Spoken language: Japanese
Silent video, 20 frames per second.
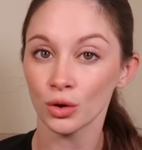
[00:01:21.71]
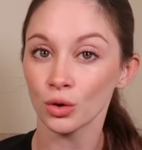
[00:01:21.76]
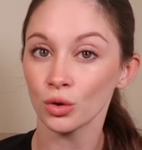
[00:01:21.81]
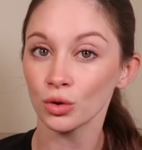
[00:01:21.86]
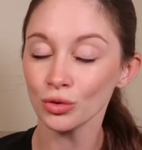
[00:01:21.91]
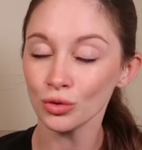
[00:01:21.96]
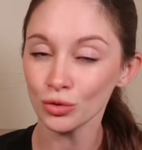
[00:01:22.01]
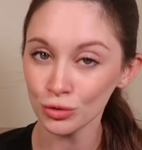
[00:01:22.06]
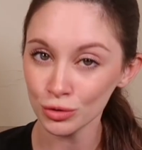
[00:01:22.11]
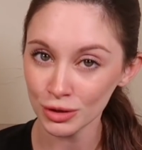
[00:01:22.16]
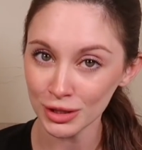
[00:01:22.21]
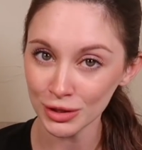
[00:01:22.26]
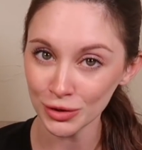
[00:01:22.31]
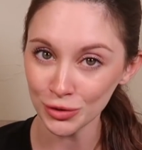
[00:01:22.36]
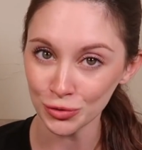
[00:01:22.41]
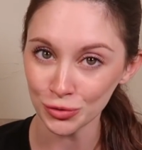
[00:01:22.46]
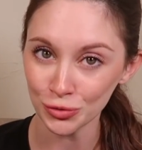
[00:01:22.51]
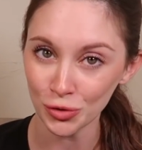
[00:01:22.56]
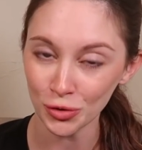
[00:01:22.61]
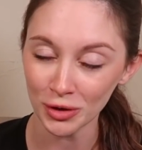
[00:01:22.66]
この口
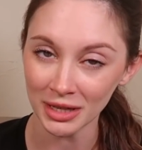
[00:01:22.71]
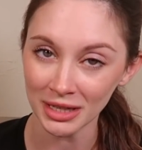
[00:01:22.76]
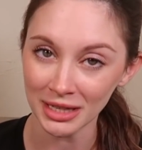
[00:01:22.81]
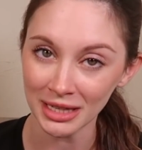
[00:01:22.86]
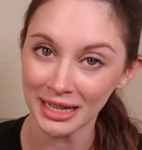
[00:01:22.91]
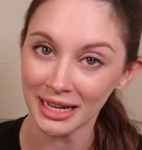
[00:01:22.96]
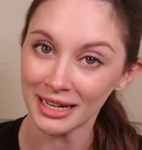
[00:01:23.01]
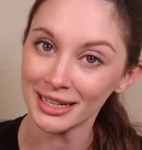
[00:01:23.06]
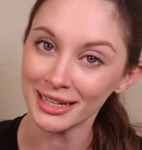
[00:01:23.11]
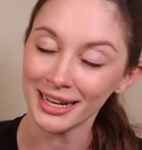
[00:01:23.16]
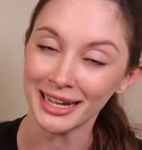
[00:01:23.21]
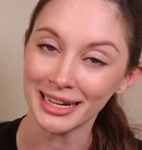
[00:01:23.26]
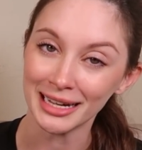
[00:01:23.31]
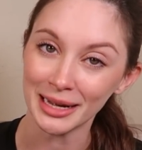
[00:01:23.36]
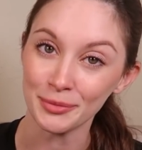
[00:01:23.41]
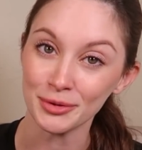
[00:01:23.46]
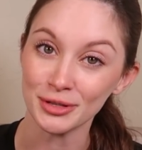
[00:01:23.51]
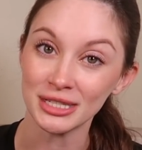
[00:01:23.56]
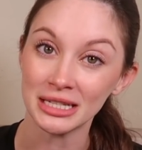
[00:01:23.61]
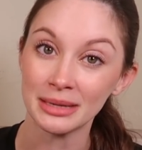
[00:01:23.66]
の動きになれない
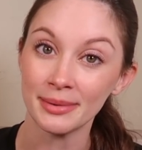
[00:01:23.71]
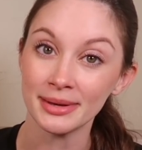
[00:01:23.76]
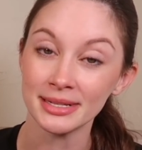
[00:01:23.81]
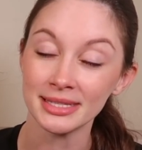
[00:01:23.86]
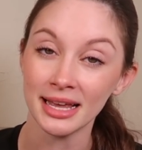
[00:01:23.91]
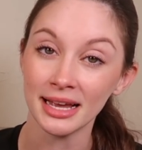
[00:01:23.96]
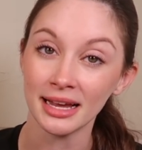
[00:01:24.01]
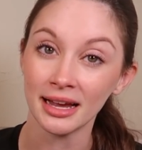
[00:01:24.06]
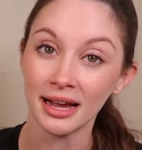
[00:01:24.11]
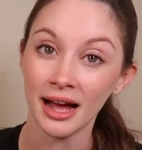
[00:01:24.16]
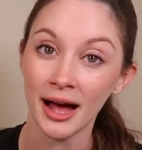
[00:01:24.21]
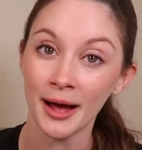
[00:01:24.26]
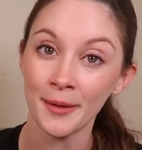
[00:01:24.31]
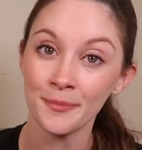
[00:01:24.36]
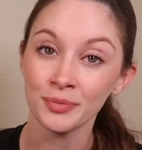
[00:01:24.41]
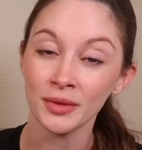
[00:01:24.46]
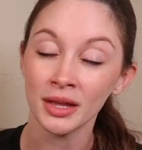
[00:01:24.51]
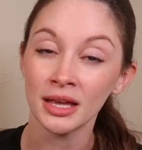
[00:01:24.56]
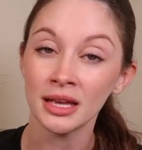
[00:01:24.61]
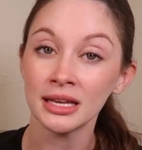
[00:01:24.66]
かもしれませんが、